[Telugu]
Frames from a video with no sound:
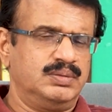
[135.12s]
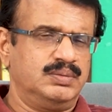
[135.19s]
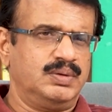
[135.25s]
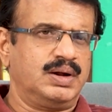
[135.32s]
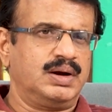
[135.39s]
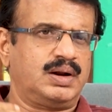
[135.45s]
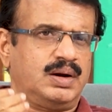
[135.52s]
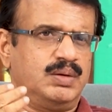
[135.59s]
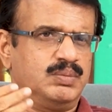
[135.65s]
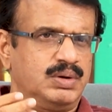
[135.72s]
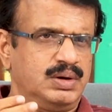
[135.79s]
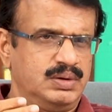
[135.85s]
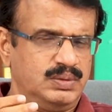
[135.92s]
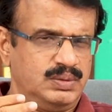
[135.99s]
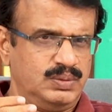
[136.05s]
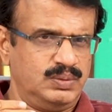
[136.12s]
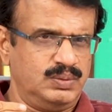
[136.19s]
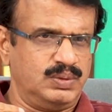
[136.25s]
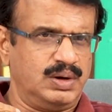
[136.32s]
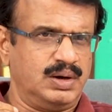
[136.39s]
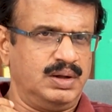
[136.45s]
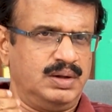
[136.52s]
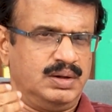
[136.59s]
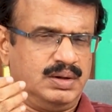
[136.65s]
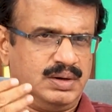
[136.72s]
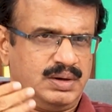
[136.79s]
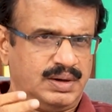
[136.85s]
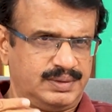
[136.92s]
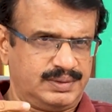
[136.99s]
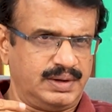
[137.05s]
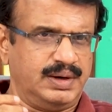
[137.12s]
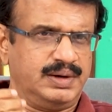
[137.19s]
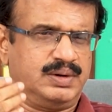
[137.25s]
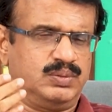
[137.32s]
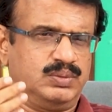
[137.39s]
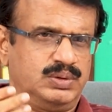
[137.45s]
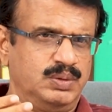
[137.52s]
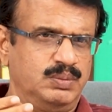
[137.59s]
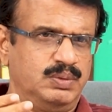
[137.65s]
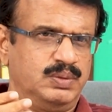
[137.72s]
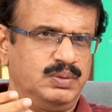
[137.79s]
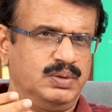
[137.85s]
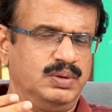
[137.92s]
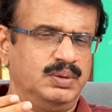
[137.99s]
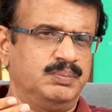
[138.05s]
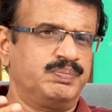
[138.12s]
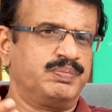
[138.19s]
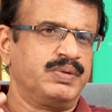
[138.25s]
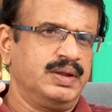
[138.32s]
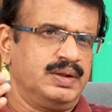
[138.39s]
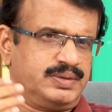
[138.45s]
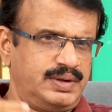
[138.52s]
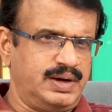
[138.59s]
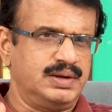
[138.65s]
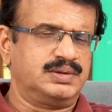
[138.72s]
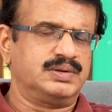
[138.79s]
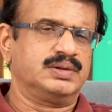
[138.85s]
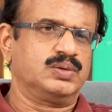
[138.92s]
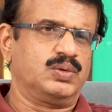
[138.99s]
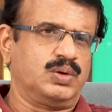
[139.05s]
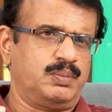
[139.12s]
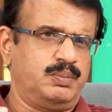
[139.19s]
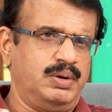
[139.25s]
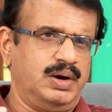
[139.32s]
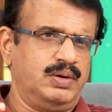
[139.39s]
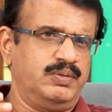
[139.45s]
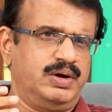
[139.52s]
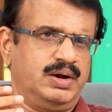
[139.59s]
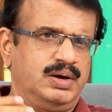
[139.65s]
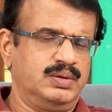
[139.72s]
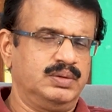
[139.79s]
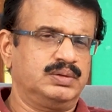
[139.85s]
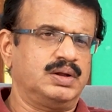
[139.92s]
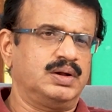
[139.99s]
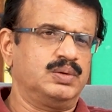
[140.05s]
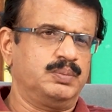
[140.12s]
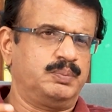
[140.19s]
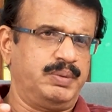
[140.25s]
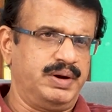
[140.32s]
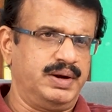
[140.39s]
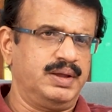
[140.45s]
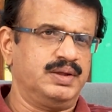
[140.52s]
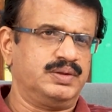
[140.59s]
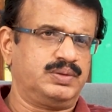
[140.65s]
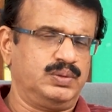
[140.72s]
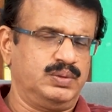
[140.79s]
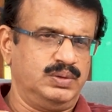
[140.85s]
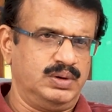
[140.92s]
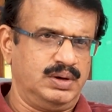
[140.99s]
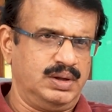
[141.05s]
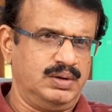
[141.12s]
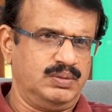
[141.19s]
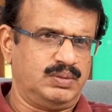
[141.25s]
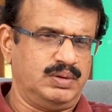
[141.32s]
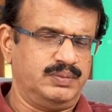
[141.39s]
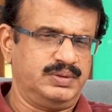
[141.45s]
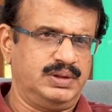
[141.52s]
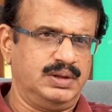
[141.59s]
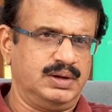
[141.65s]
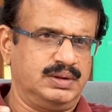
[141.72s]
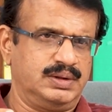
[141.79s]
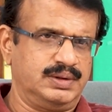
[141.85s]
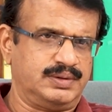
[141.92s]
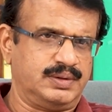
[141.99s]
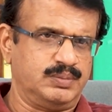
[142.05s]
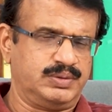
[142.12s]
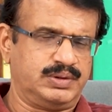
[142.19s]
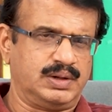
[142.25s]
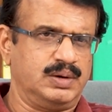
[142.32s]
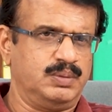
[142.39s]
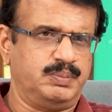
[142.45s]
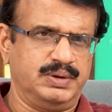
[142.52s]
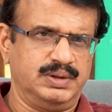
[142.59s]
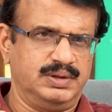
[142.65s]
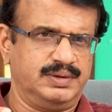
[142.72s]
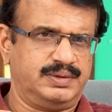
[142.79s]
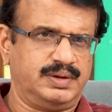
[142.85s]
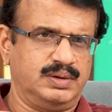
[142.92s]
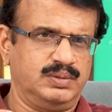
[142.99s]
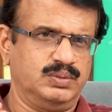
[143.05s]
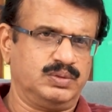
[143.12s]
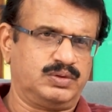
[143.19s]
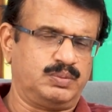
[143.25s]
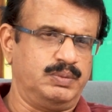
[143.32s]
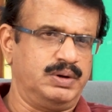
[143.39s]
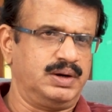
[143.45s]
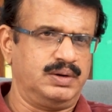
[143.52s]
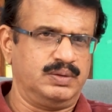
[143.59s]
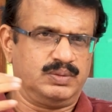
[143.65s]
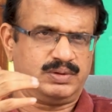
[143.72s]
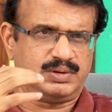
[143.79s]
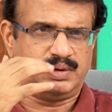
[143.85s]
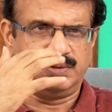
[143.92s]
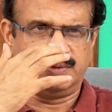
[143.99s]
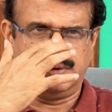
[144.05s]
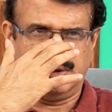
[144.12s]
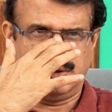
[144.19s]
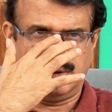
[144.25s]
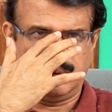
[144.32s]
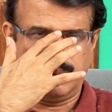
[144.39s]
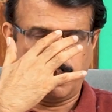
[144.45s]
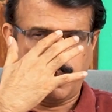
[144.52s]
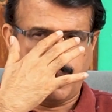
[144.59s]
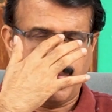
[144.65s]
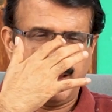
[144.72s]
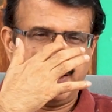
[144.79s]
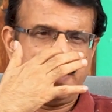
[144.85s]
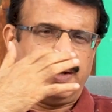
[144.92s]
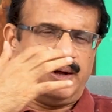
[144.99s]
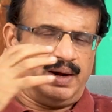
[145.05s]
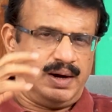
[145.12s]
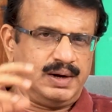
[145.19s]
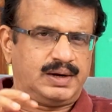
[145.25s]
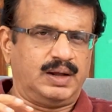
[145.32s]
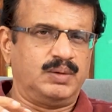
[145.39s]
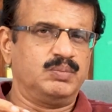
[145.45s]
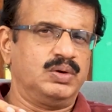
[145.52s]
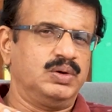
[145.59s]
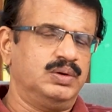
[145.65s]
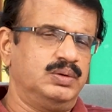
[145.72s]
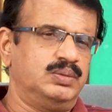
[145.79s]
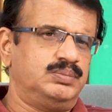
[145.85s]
వెంకటరాములు ఉన్న నక్సలైట్ ఉద్యమంలో సాయిచంద్ కూడా భాగమయ్యాడు తను పీడిఎస్యు అనే ఒక విద్యార్థి సంస్థలో పనిచేశాడు ఉస్మాన్ యూనివర్సిటీలో చేరాడు ఆ టైంలో